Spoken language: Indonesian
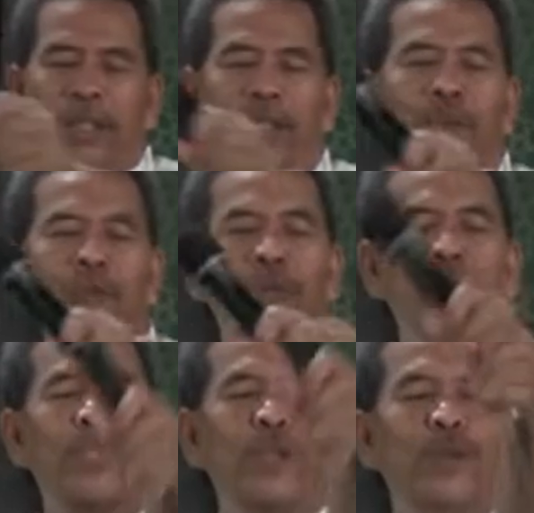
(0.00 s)
Tu,
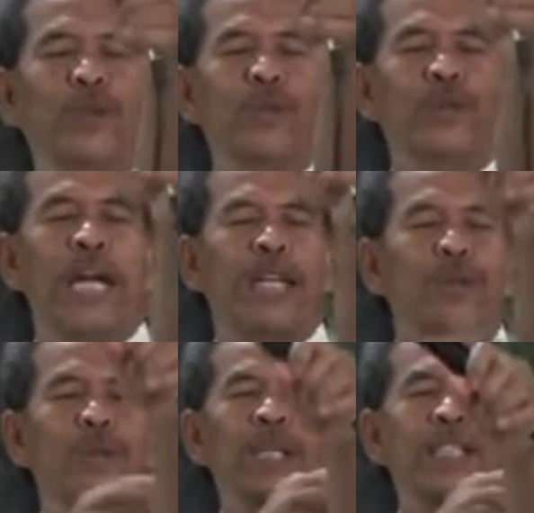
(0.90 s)
kudu sak
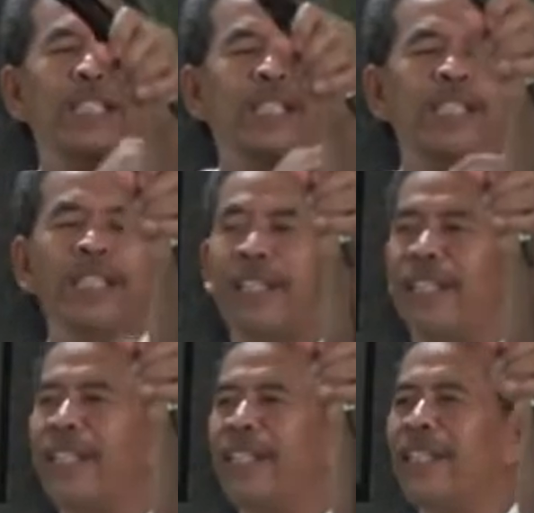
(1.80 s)
dhuwure si
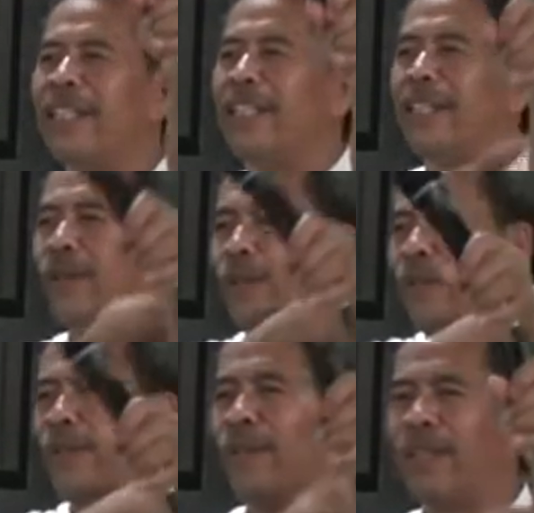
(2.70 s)
sikot.
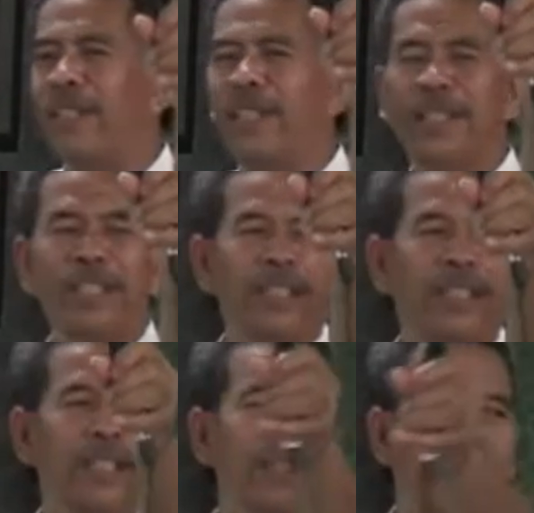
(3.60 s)
Ngeten iki.
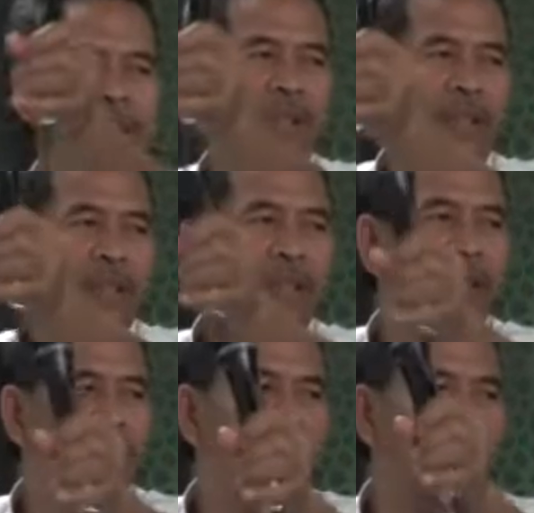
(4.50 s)

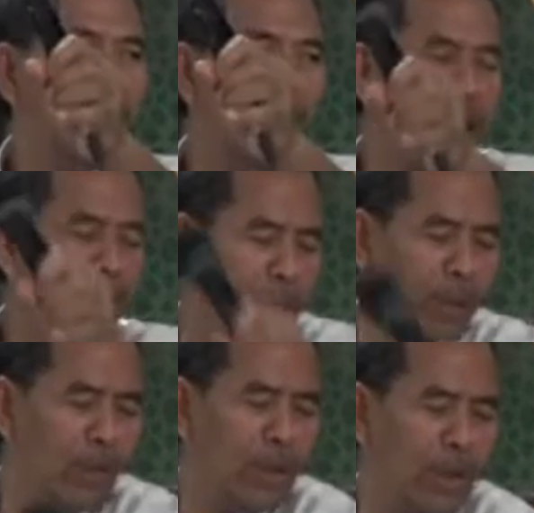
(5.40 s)
Niki ageman
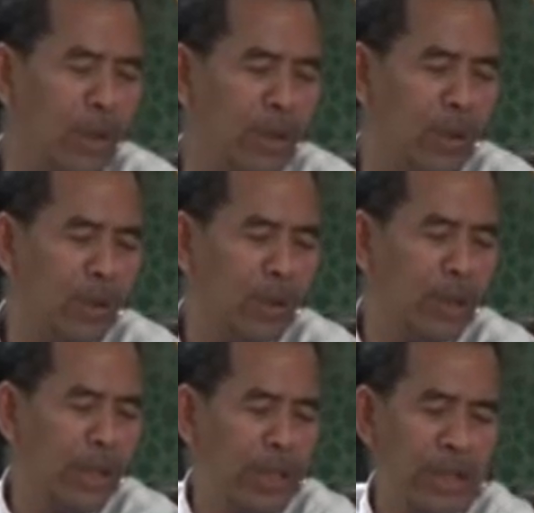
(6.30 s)
kula niki rodok
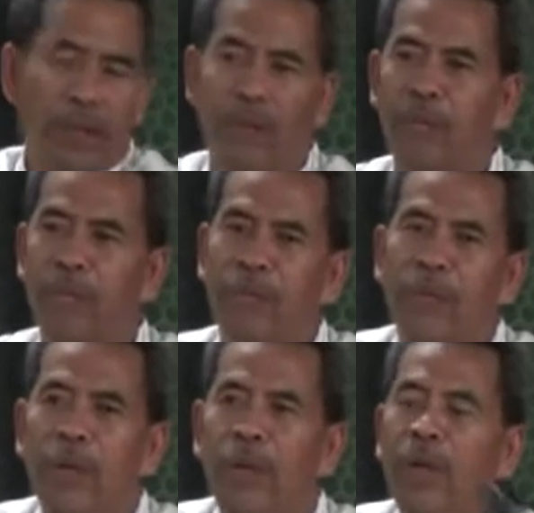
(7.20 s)
ciliken.
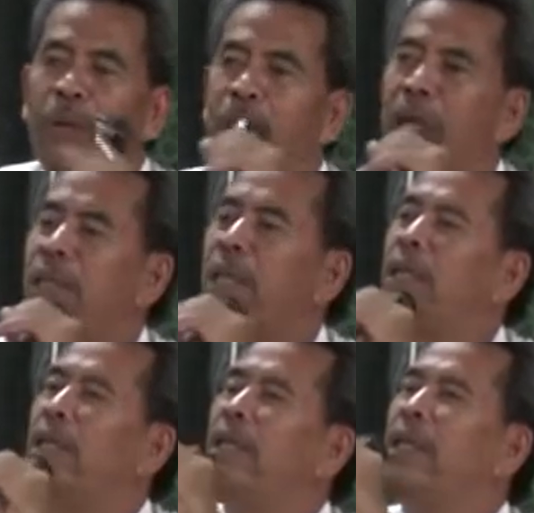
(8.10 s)

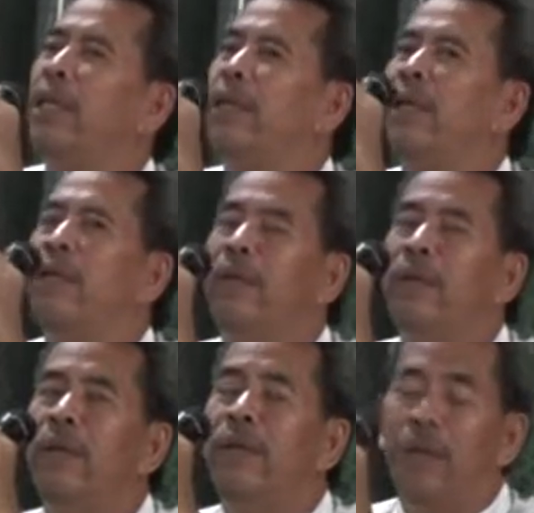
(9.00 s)
Biasane
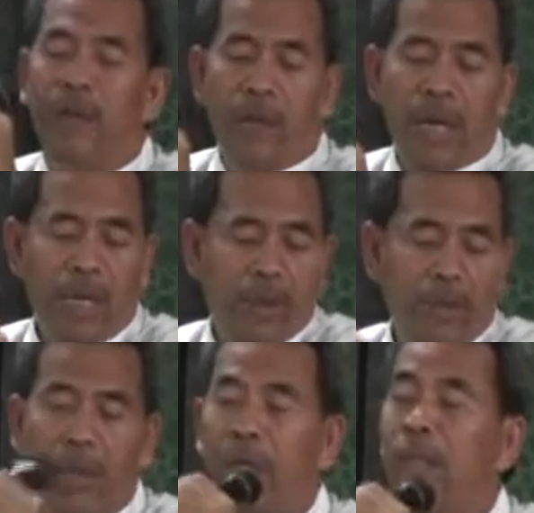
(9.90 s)
anu
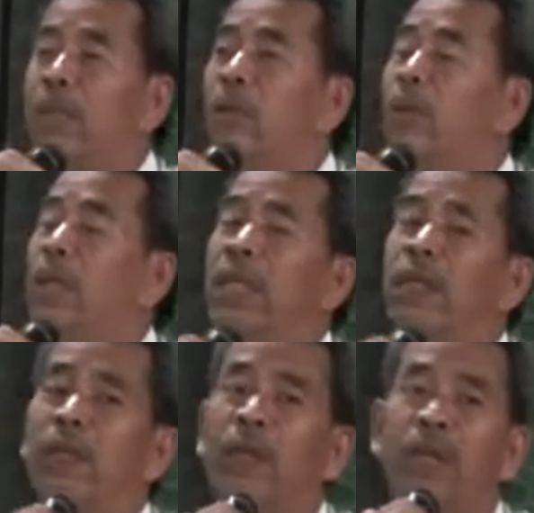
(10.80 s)
lengane gede
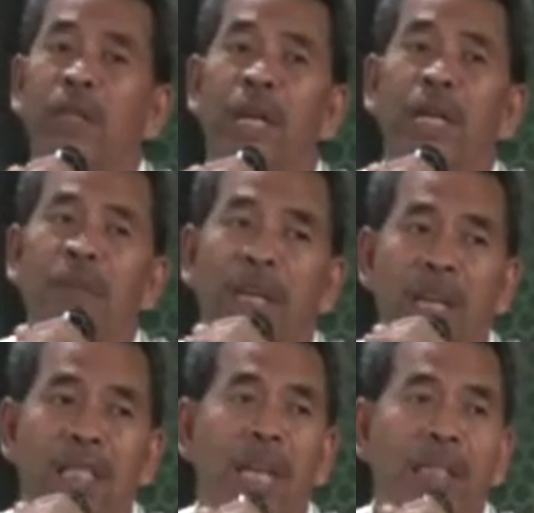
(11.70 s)
kaya seragame
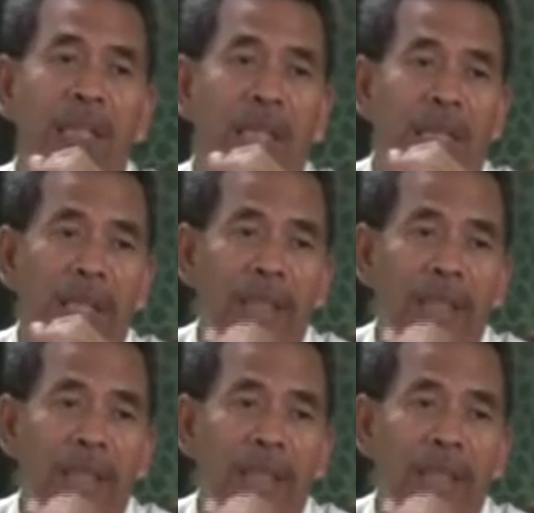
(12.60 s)
kerasakti ya.